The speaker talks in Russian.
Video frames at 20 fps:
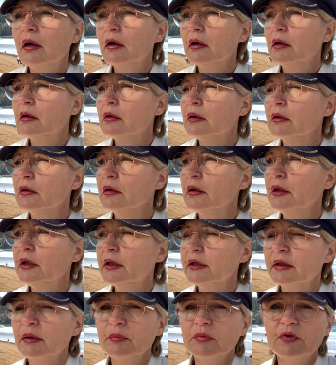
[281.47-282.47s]
э,
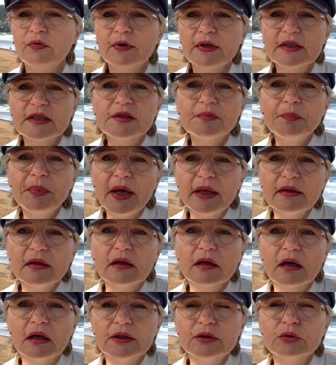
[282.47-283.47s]
или там 25
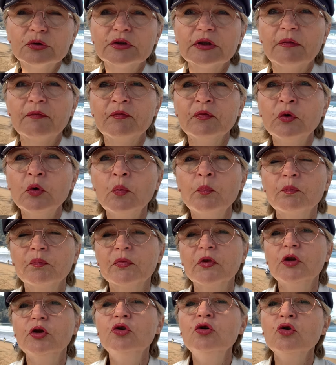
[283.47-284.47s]
градусов. Ну,
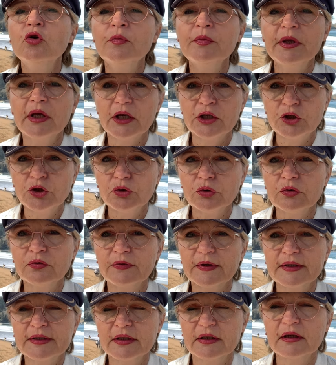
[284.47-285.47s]
днем я еще
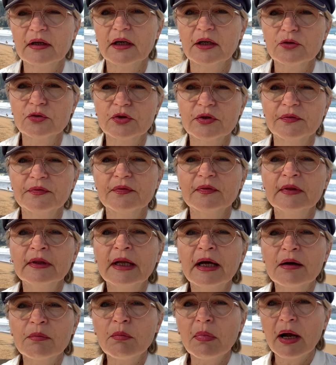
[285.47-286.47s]
20 градусов
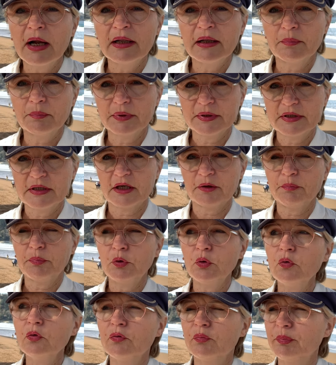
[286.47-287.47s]
нормально
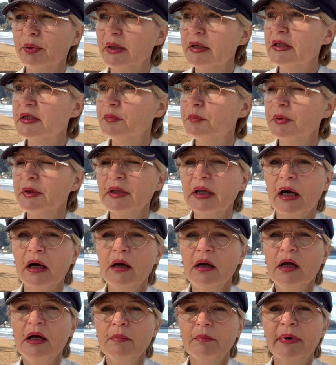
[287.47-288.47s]
потерплю, и в принципе да.
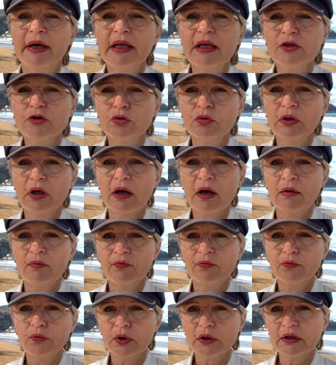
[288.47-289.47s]
Моя зона
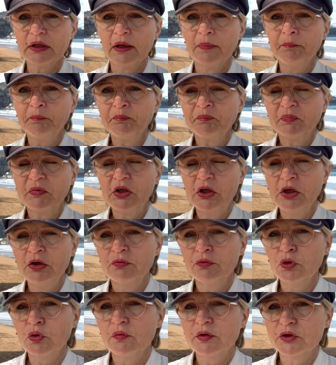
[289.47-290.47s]
комфорта
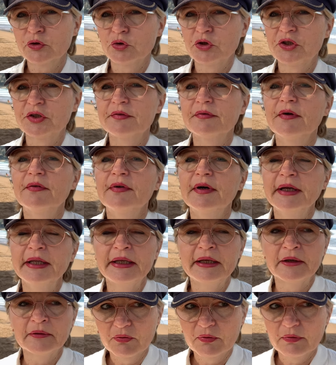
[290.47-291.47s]
дневного
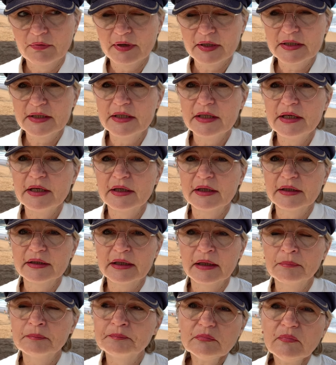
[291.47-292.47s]
существования в квартире
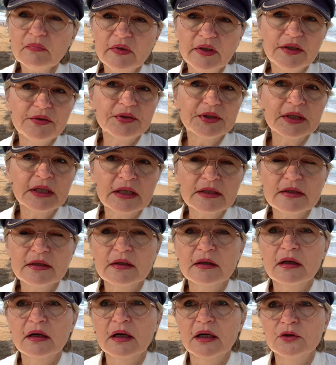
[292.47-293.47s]
это
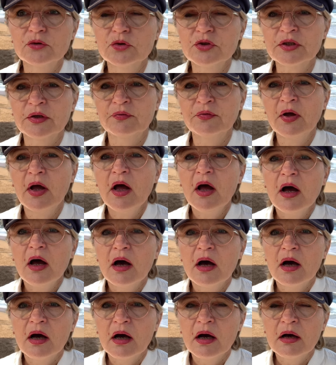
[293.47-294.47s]
19 градусов.
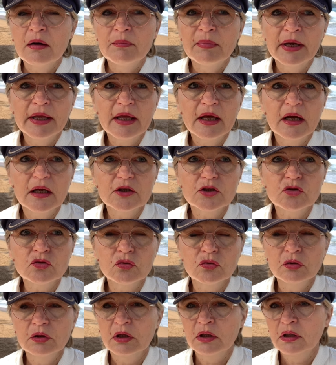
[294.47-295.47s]
А моя
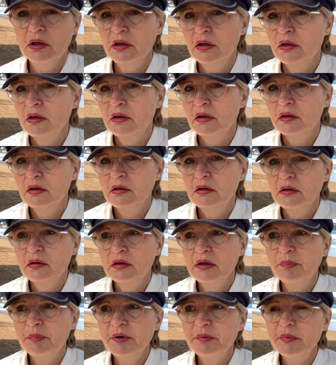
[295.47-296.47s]
зона, э,
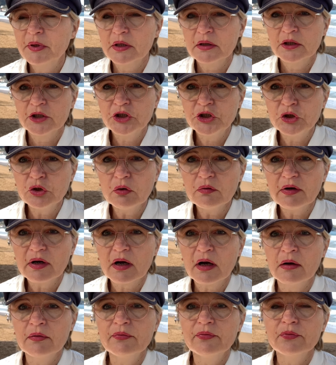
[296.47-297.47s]
например, ночного
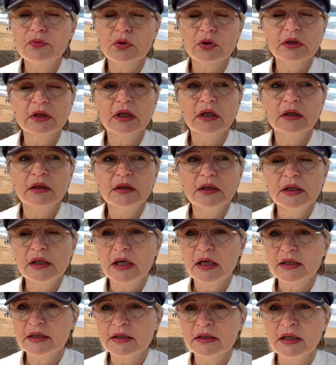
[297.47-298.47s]
комфорта
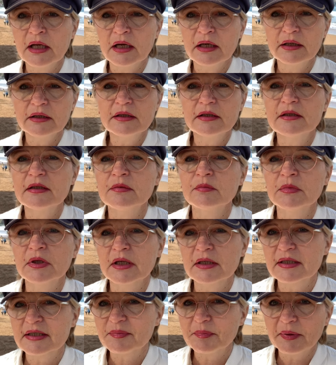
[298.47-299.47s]
для сна это
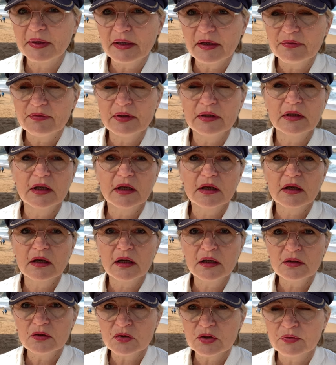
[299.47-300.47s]
17,5
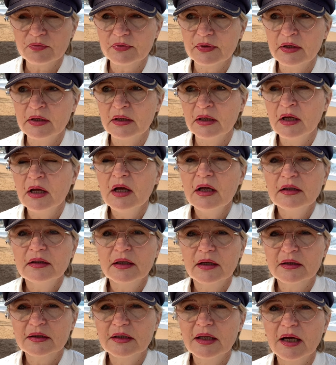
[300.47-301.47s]
градусов, и
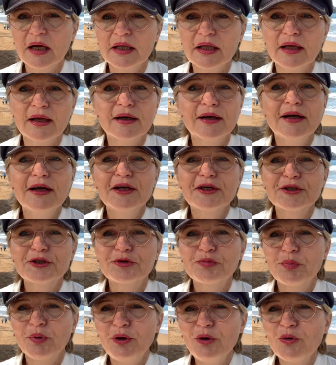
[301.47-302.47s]
тогда я
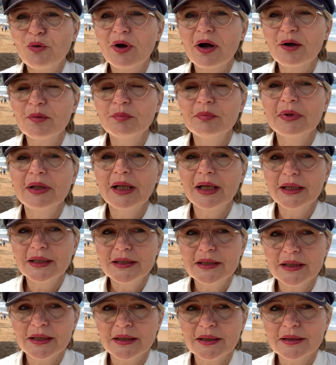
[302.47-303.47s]
сплю как
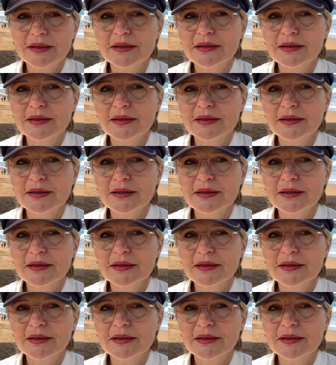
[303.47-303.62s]
младенец.